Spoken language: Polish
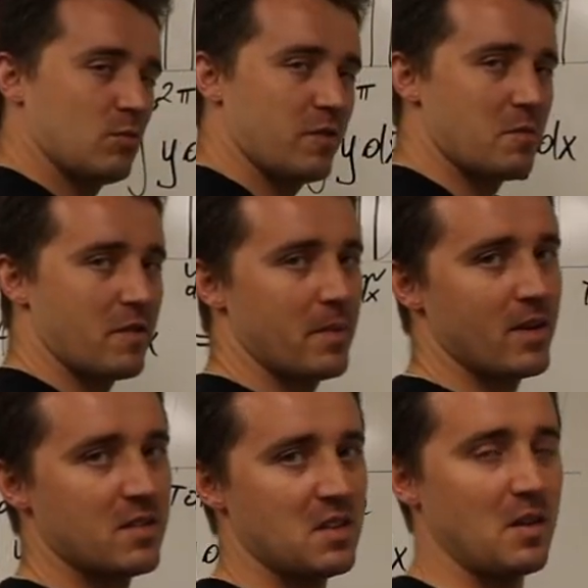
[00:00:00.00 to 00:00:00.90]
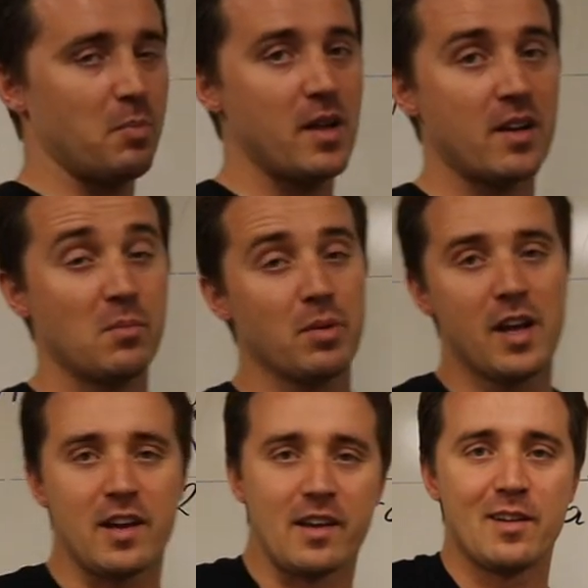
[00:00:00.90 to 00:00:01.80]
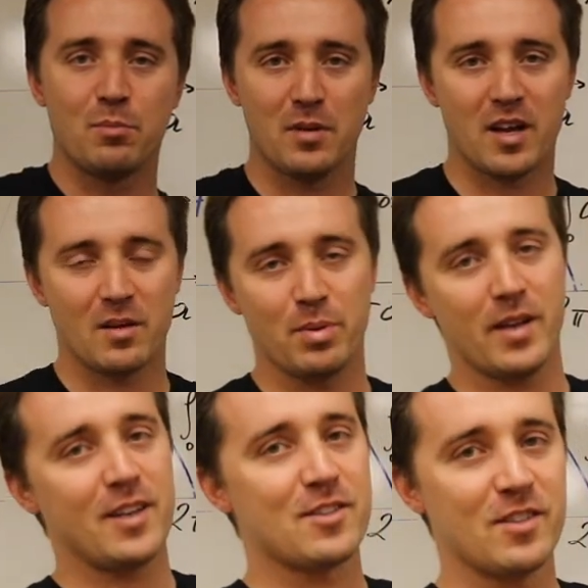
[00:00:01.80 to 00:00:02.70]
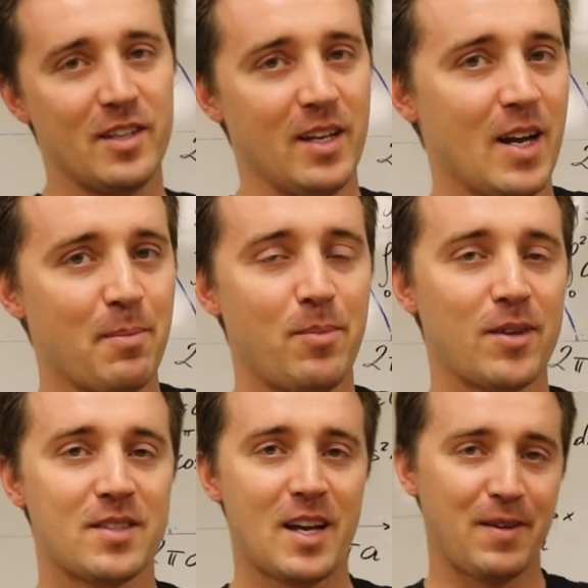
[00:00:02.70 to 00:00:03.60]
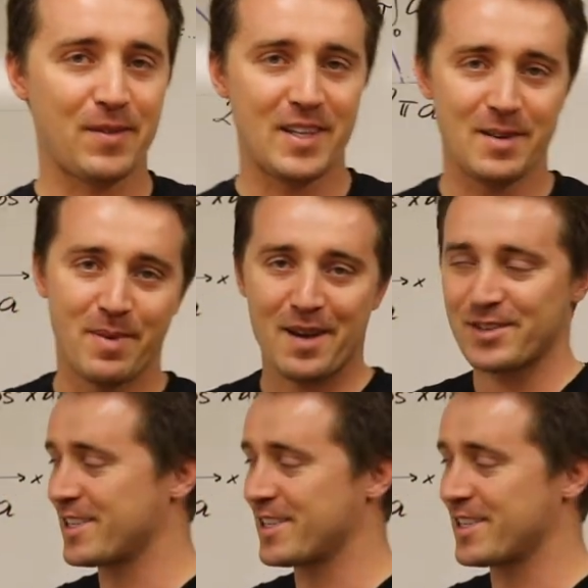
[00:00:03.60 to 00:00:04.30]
to mówimy w Ameryce, plug and play plug and play, czyli postaw i baw